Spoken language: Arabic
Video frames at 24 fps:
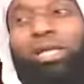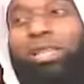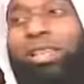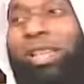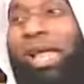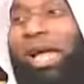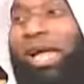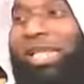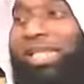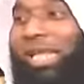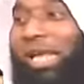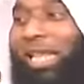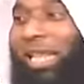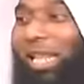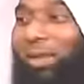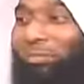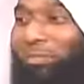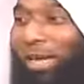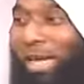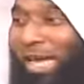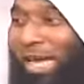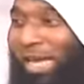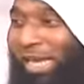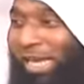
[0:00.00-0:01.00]
طلعت علينا
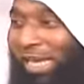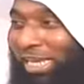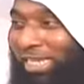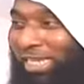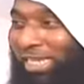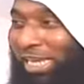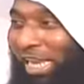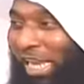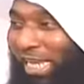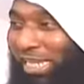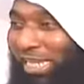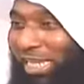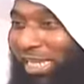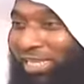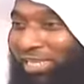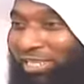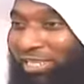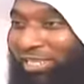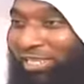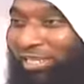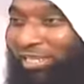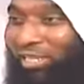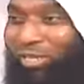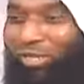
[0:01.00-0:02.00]
معها كرسي حديد
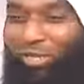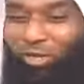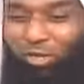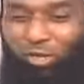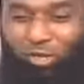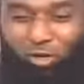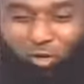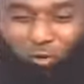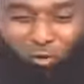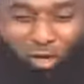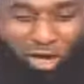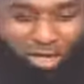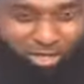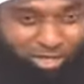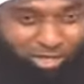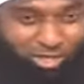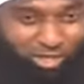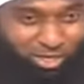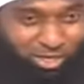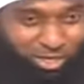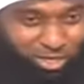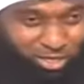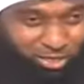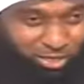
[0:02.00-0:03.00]

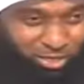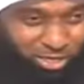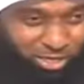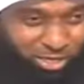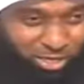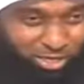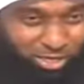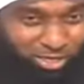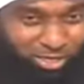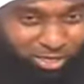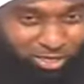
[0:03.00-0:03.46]
وحطت الكرسي